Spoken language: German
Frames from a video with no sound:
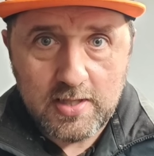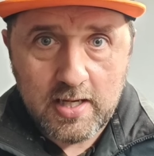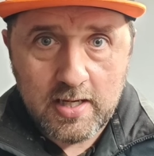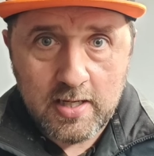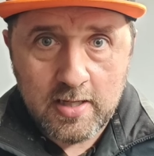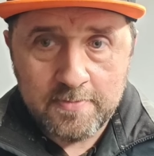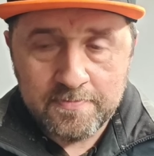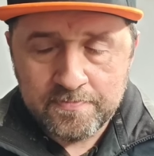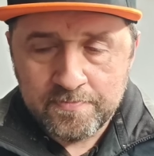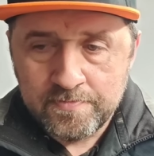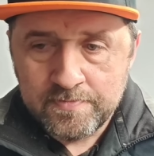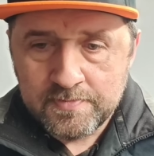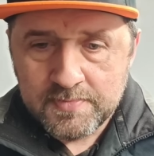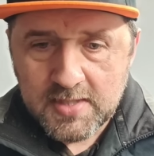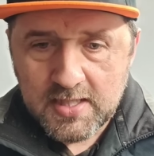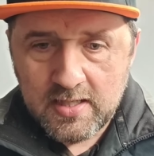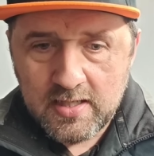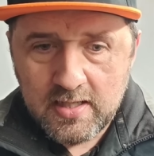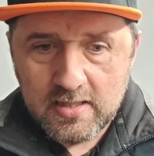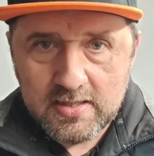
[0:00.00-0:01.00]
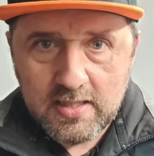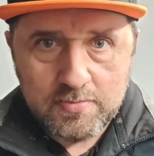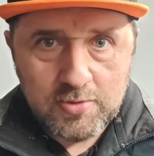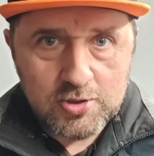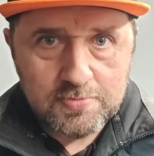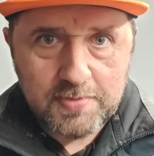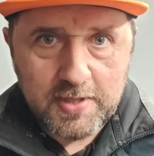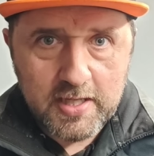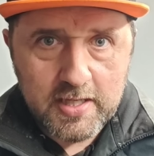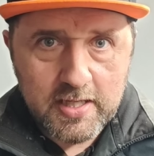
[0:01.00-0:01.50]
dann auch äh,
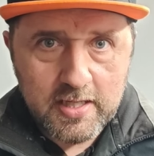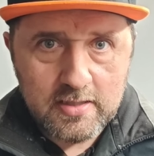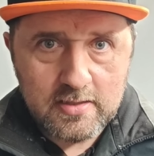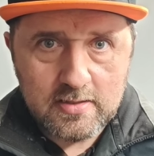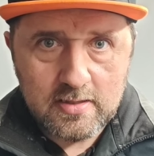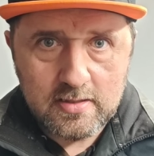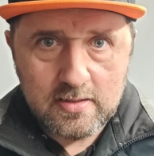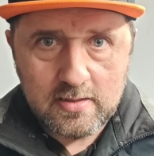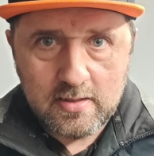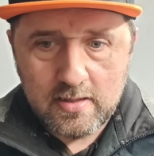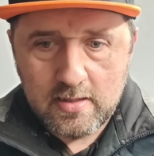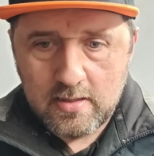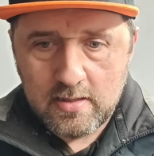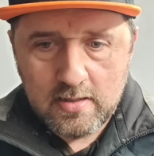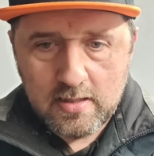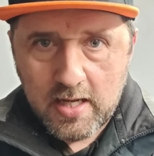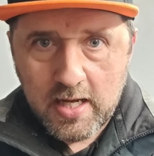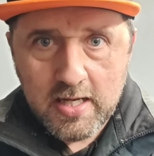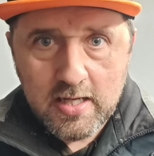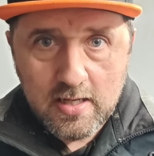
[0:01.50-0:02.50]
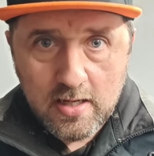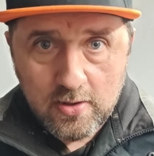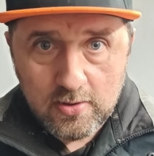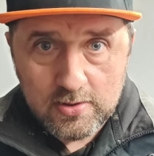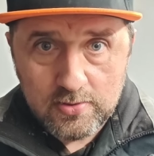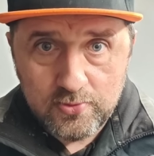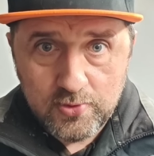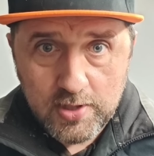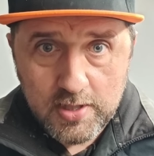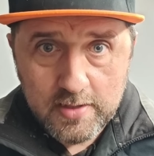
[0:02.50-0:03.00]
dementsprechend äh,
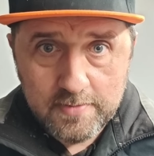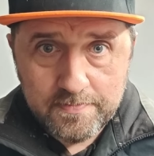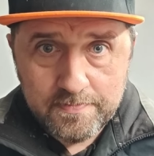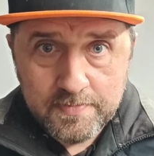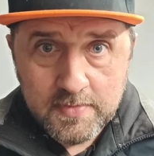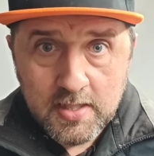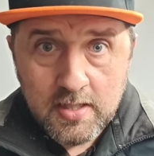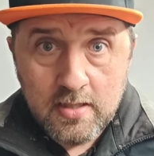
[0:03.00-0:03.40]
einhauen würde.